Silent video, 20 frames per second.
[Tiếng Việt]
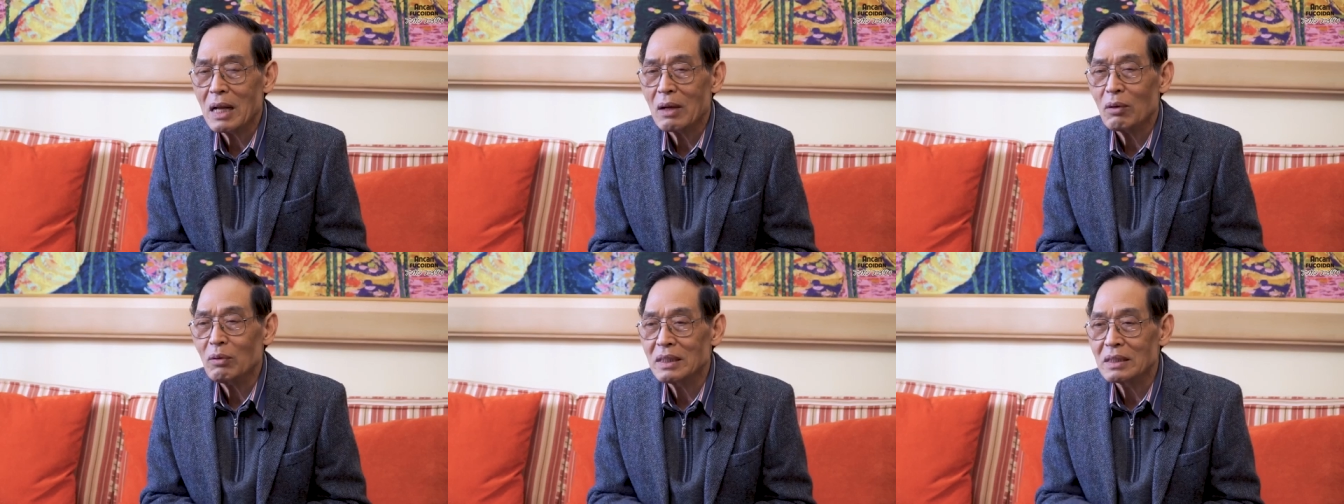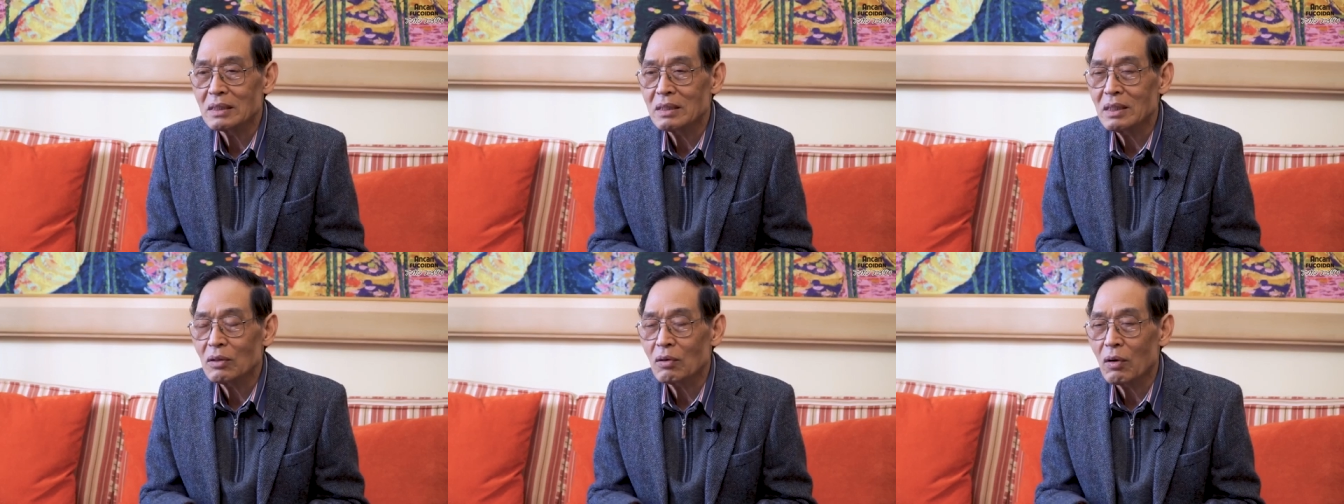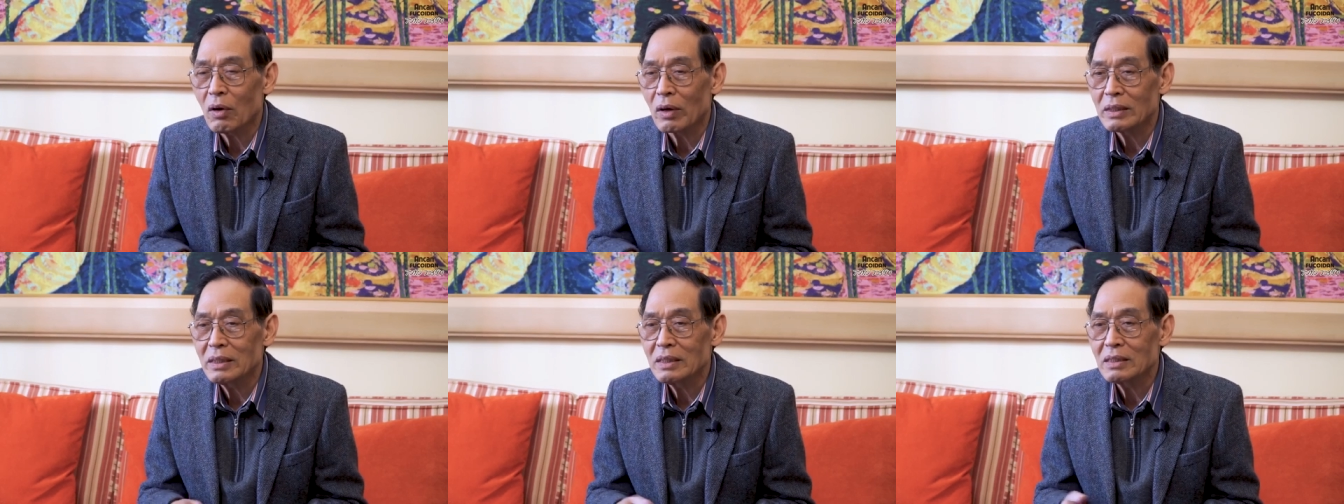ta có thể chữa
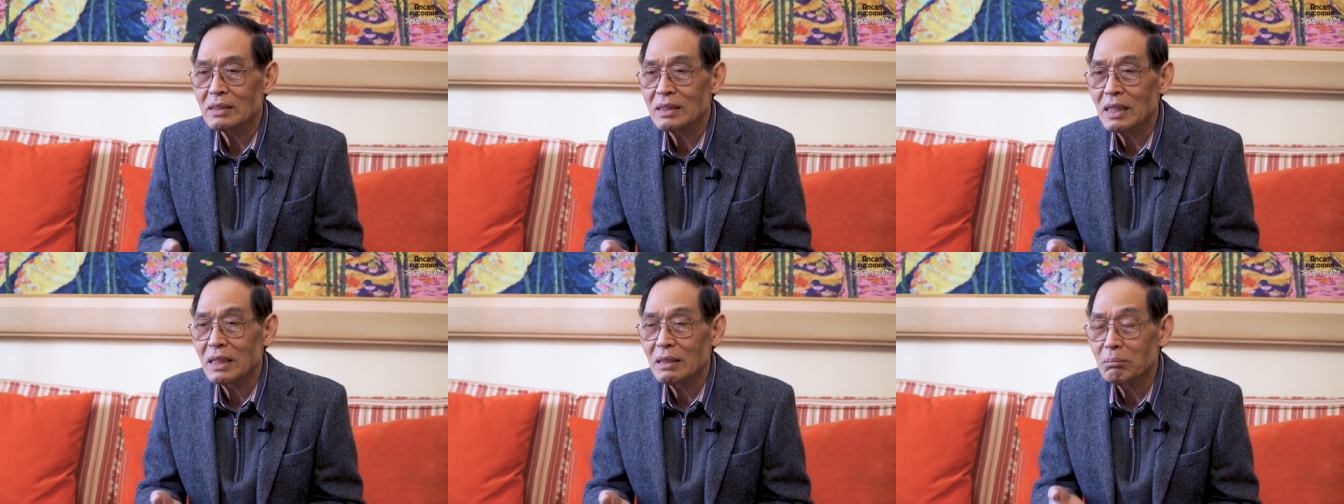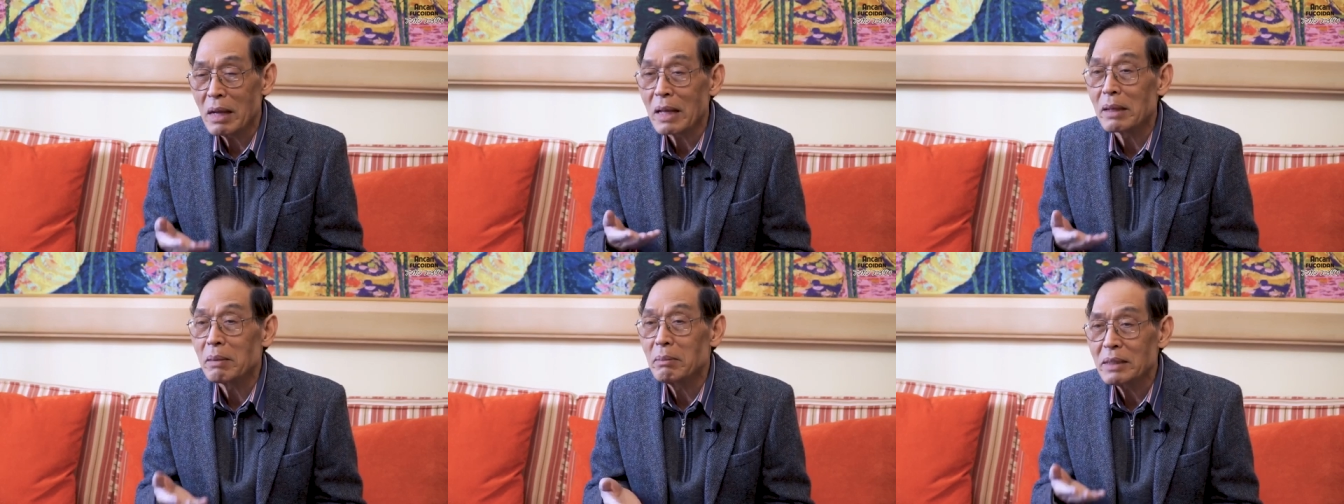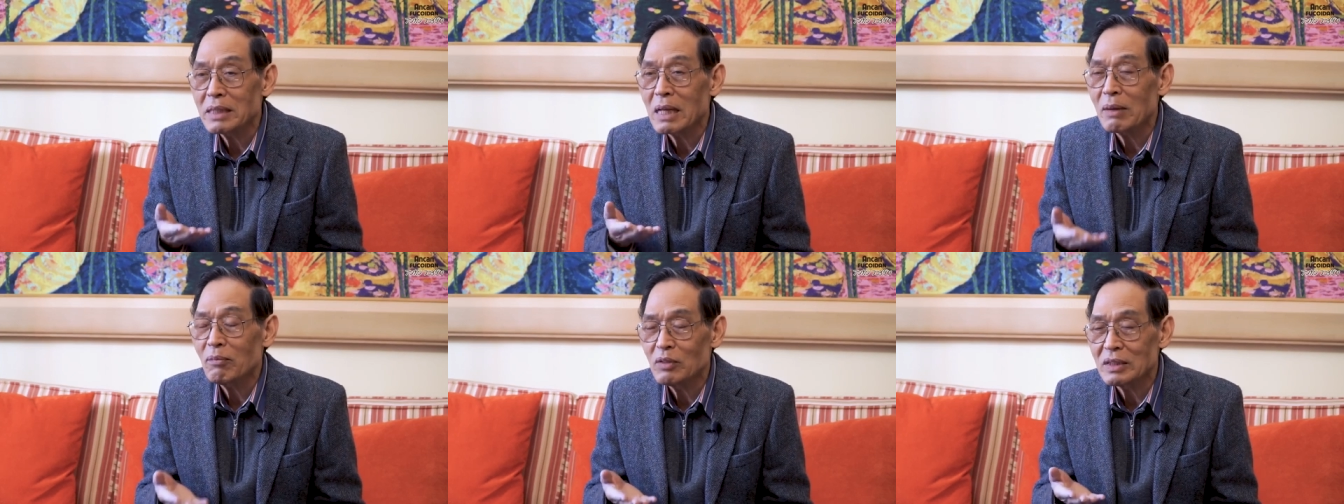khỏi đến trên
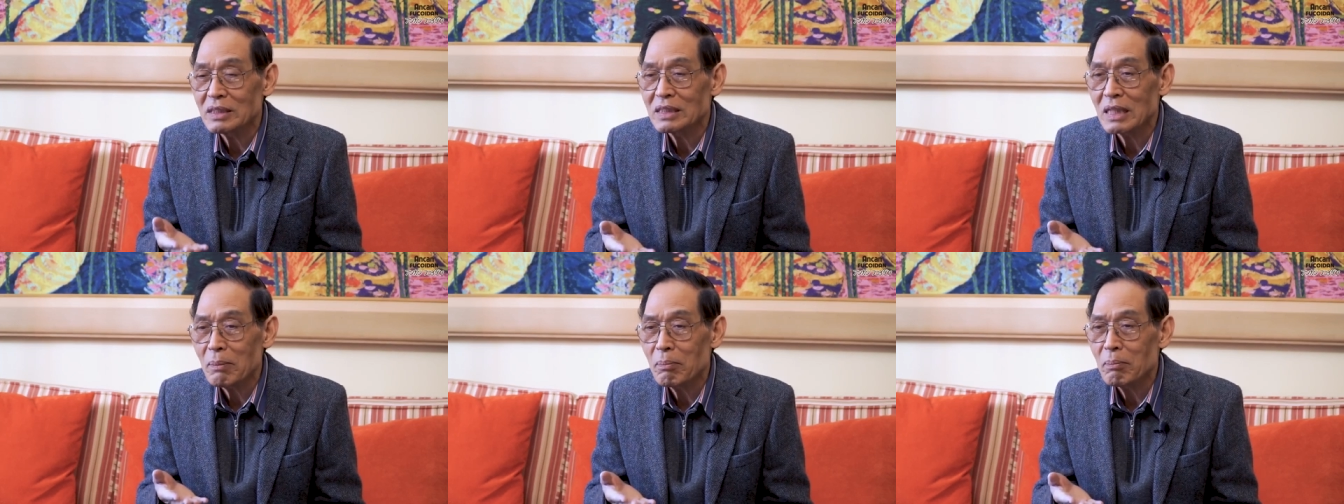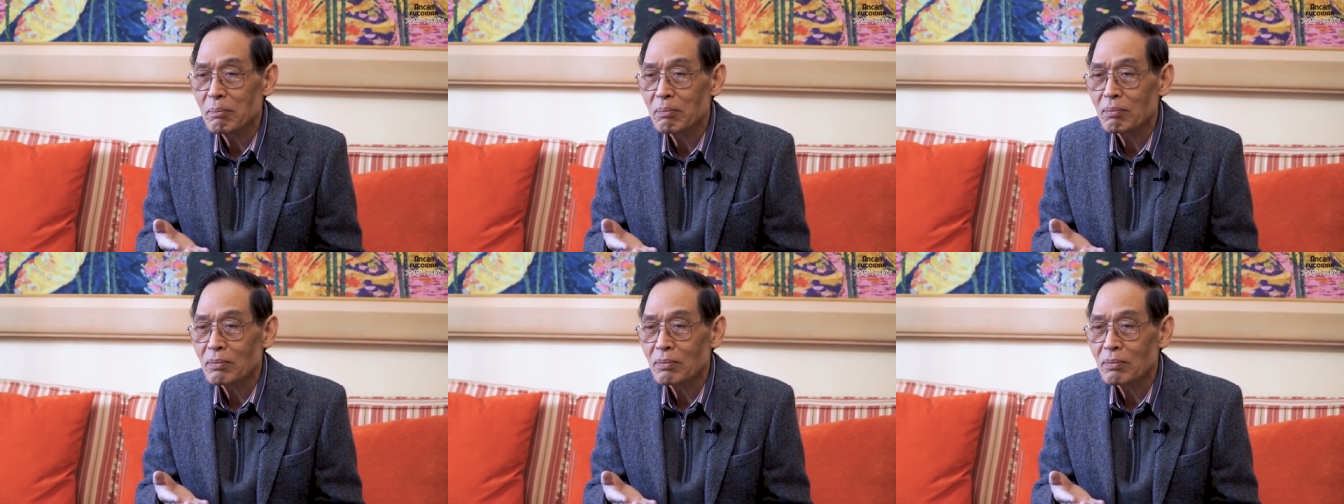75%